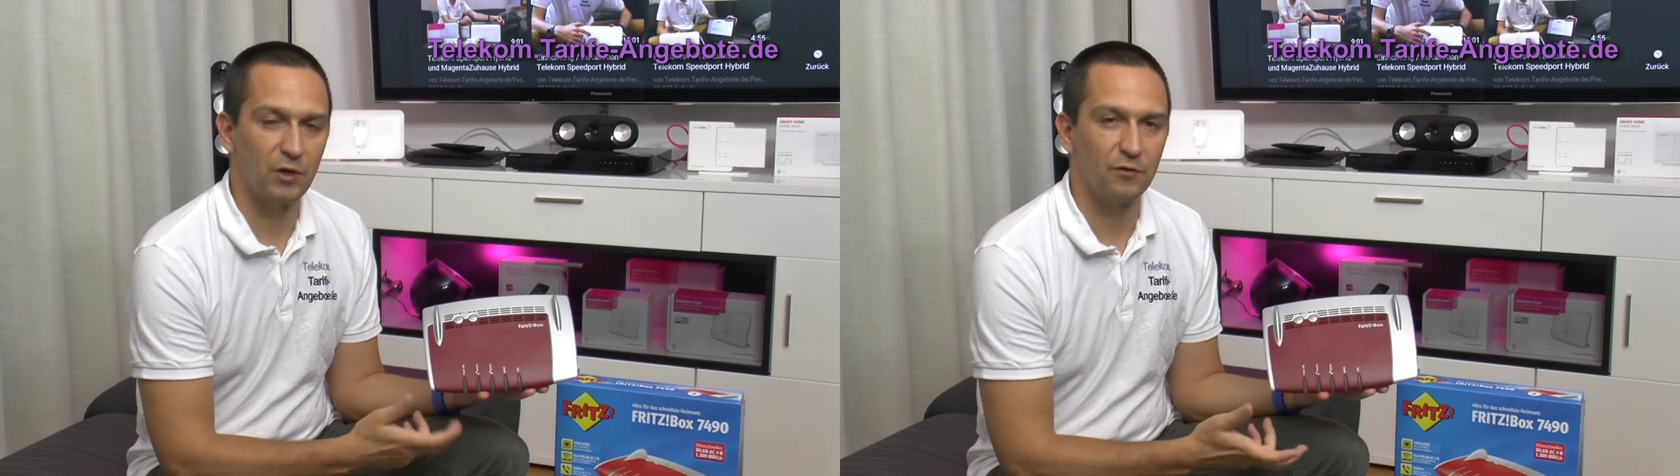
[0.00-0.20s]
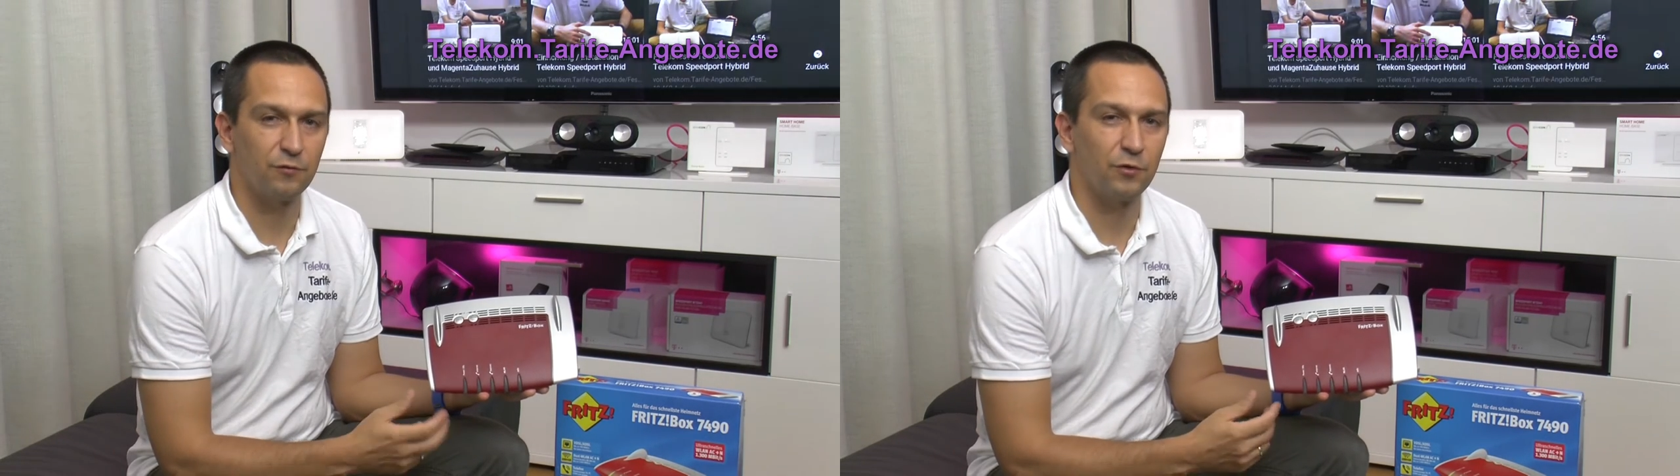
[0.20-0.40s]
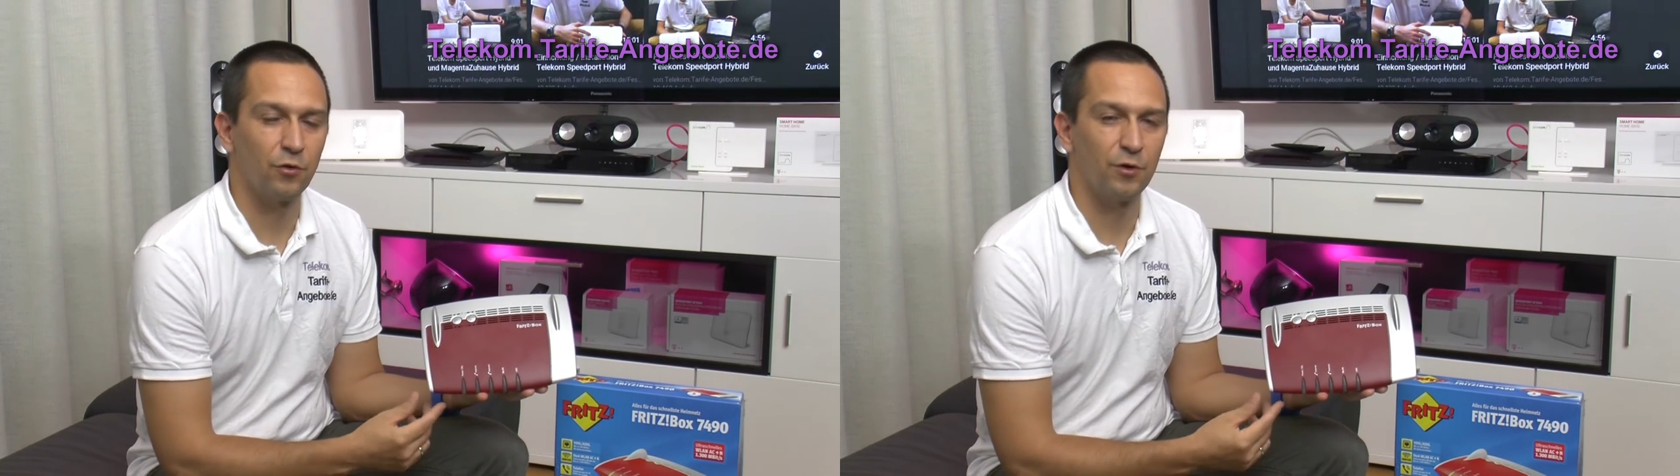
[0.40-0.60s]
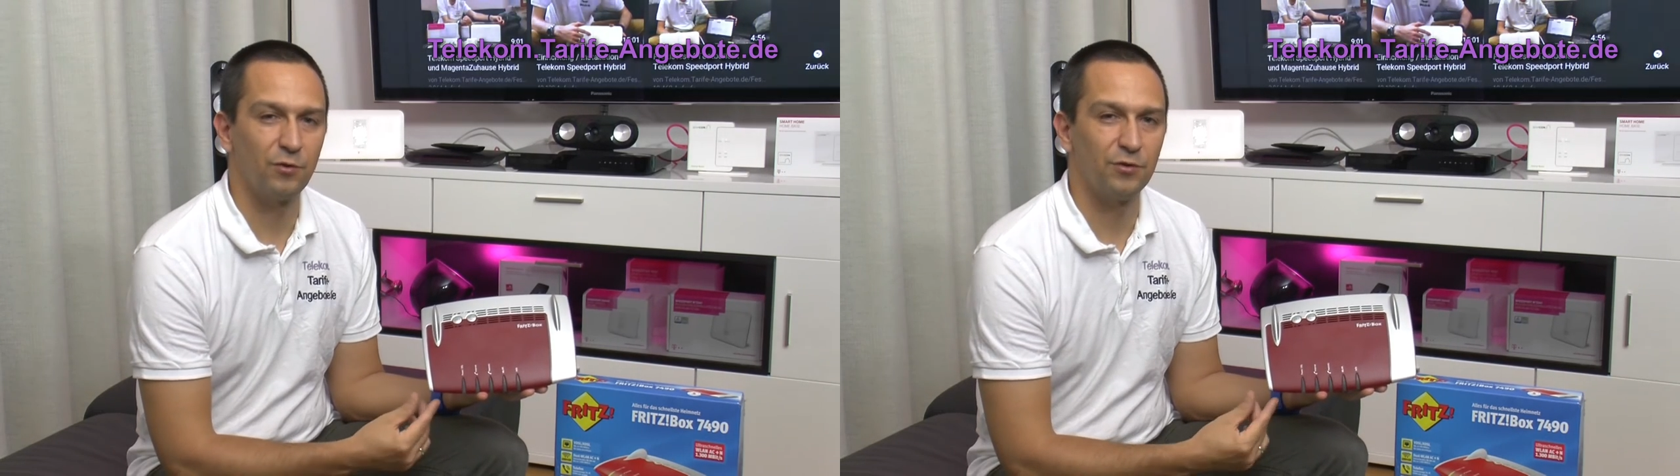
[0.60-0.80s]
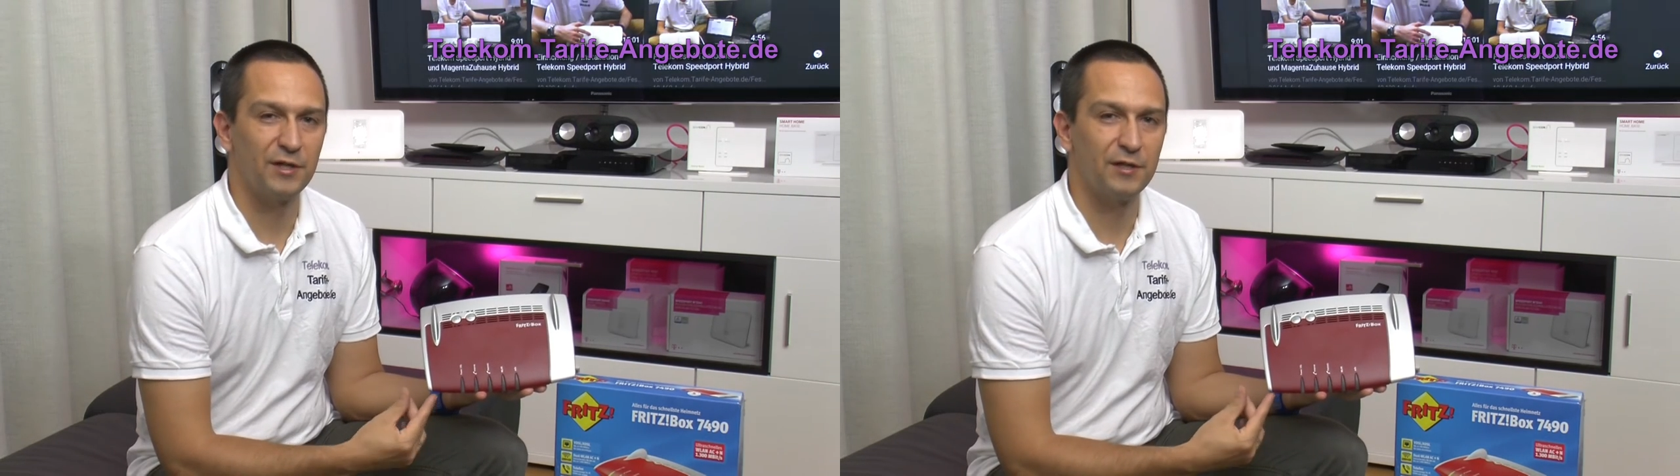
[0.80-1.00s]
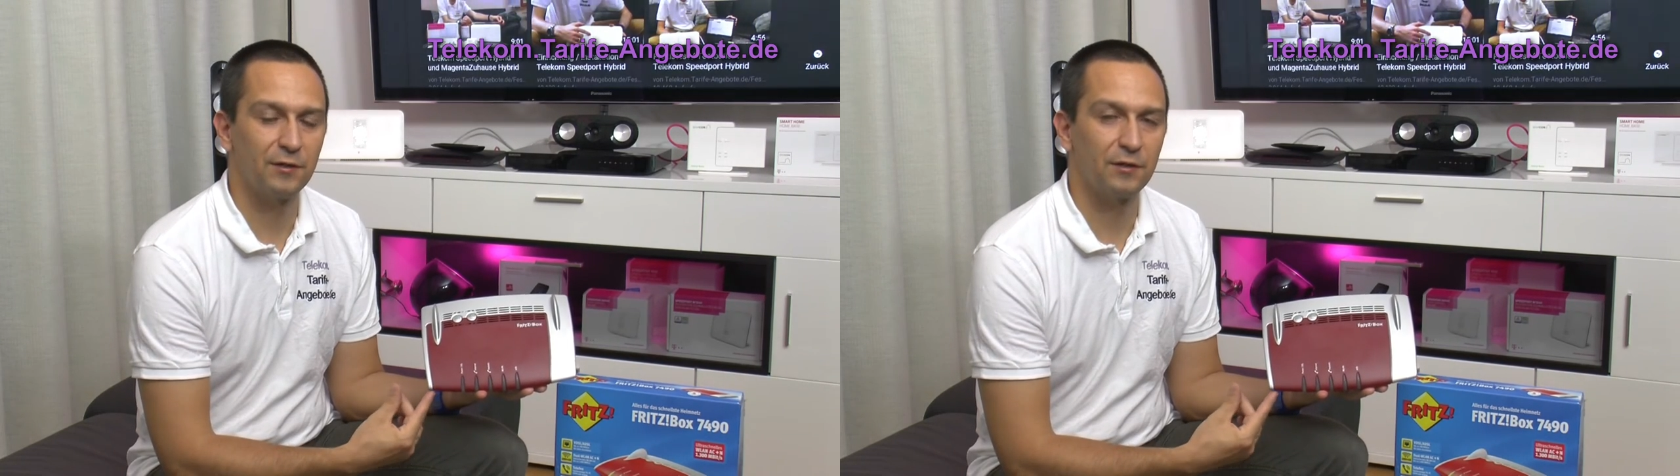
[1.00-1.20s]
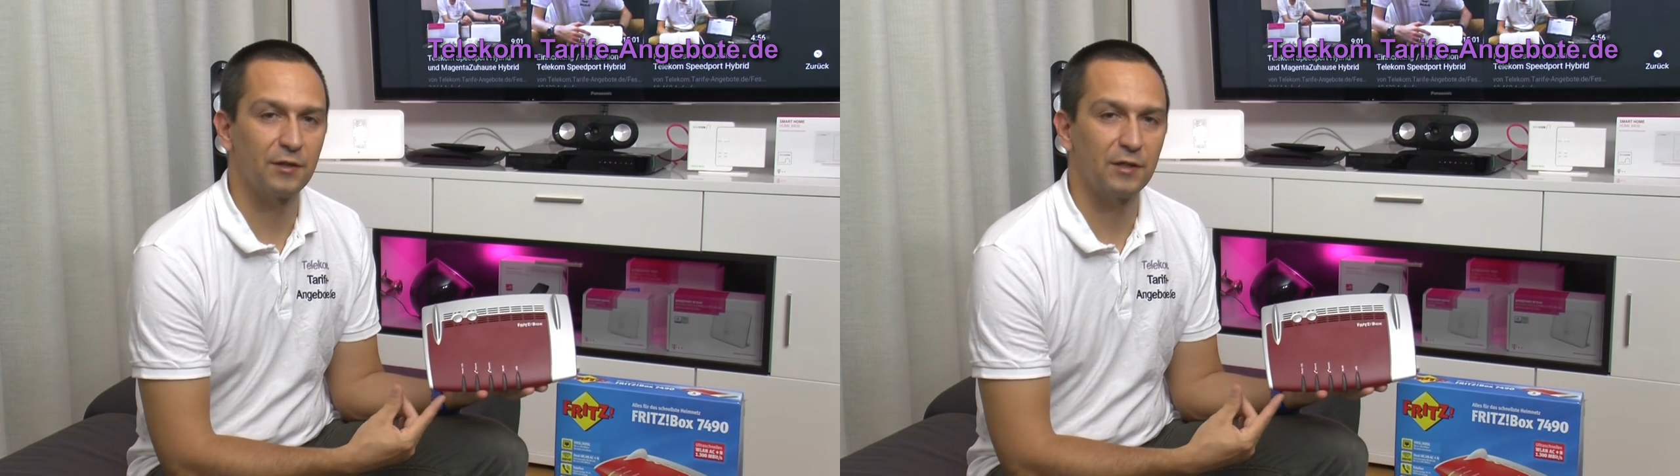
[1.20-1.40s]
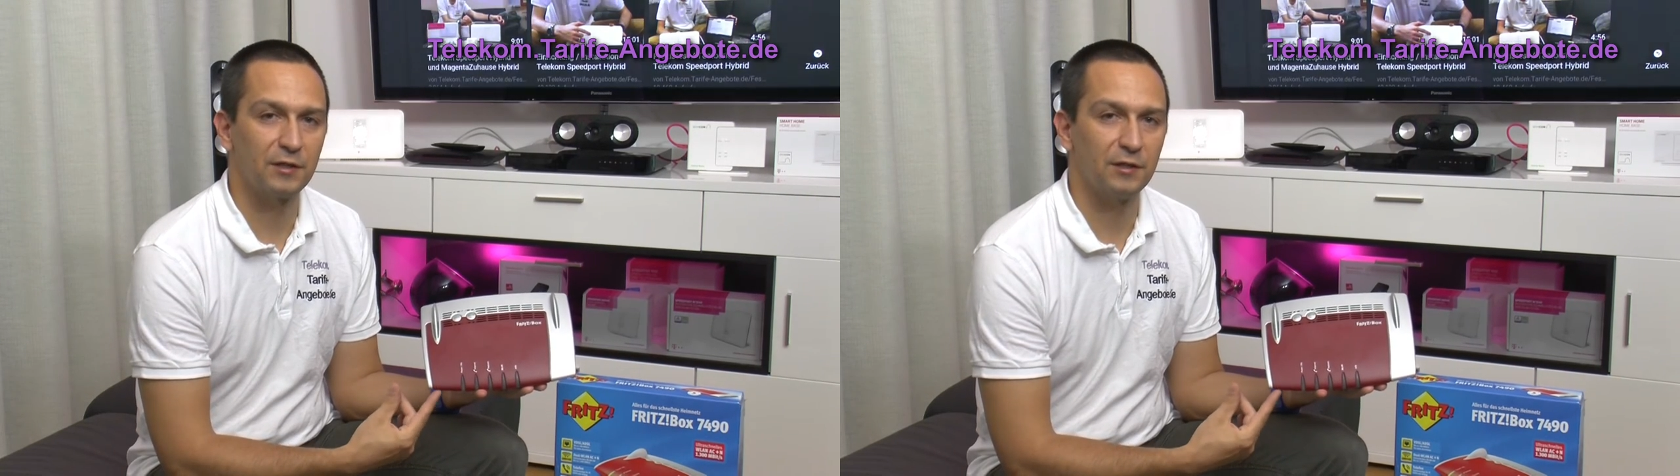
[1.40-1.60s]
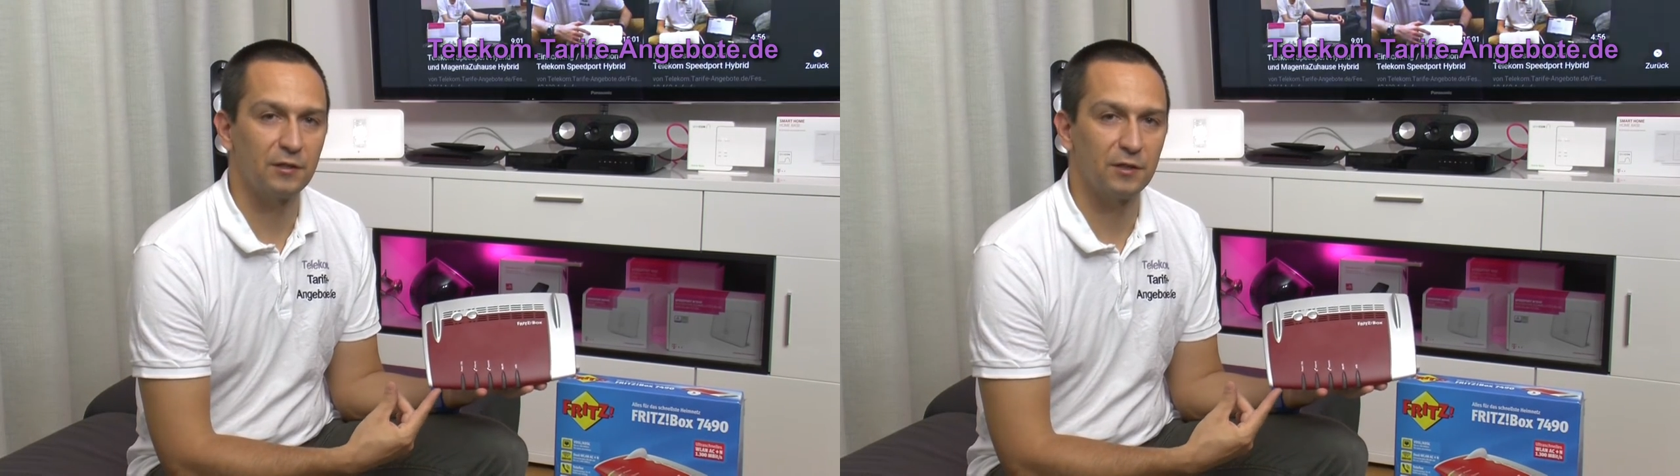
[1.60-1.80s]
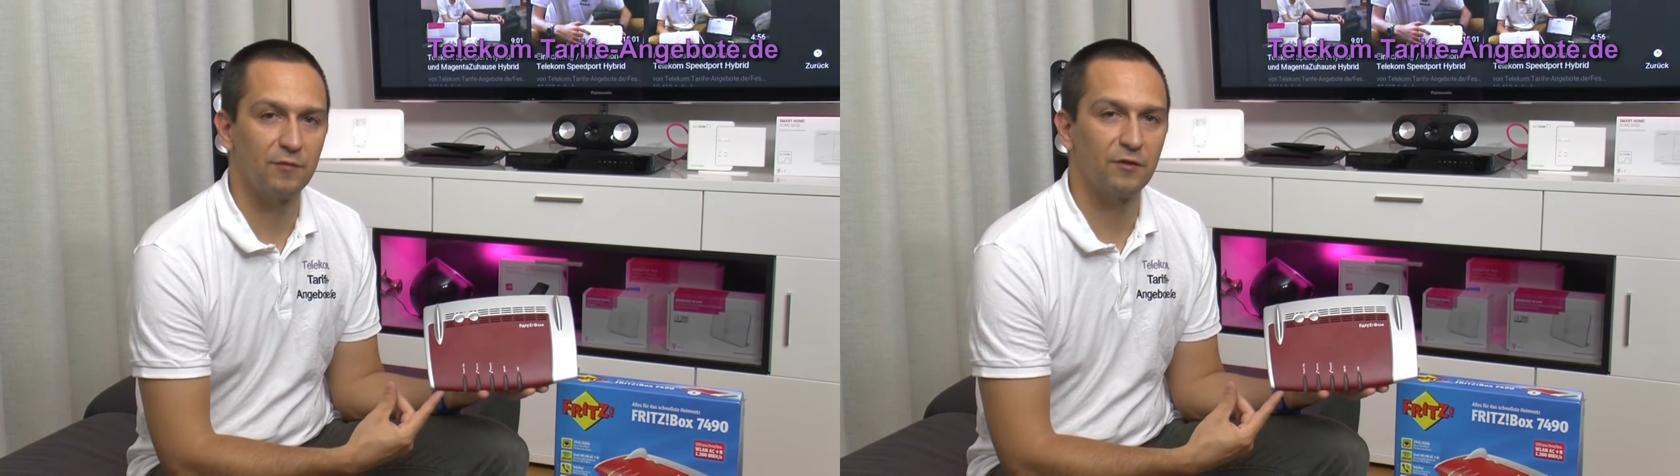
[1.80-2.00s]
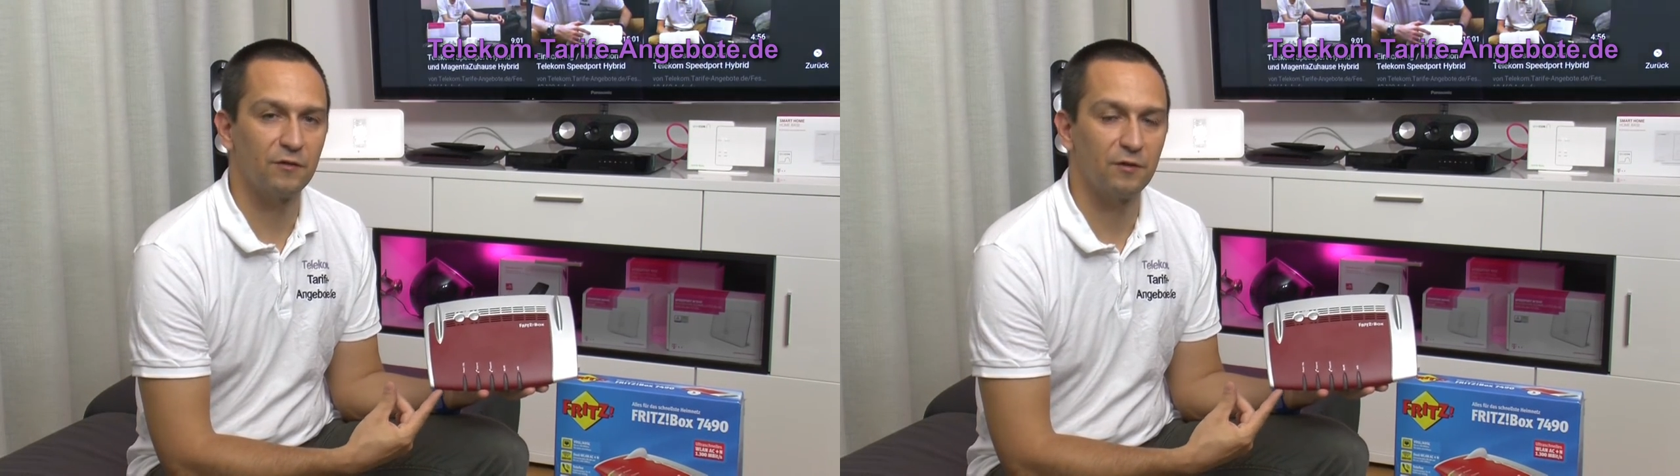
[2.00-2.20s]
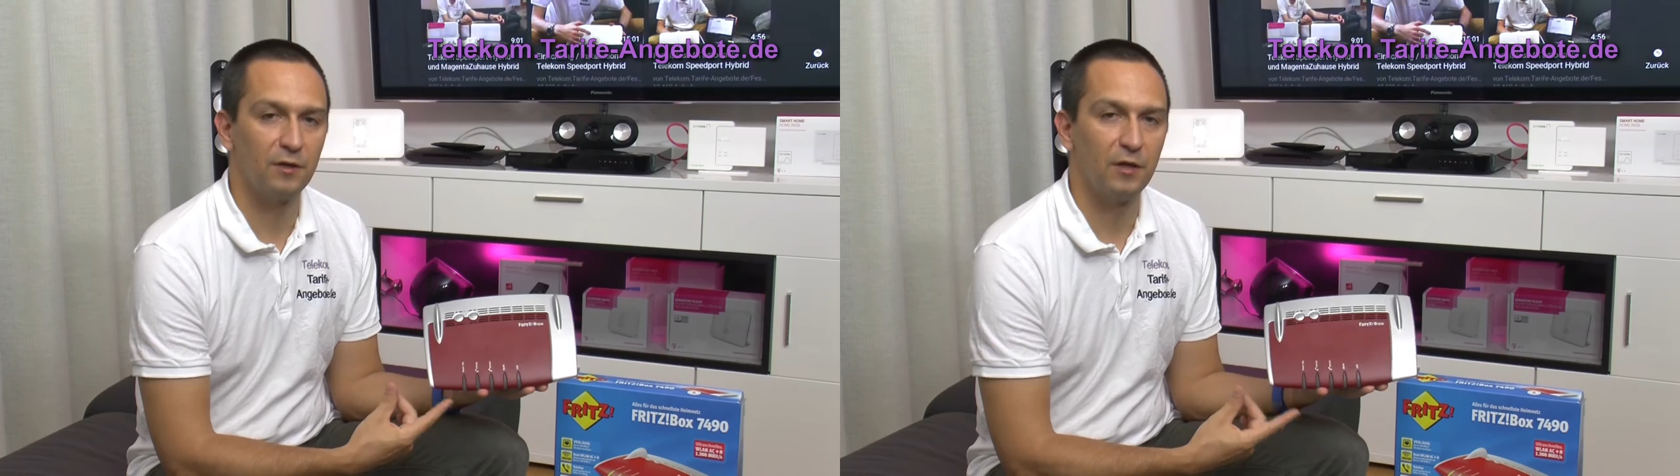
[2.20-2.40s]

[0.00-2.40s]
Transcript: also für neuere und ältere Geräte, je nachdem, was die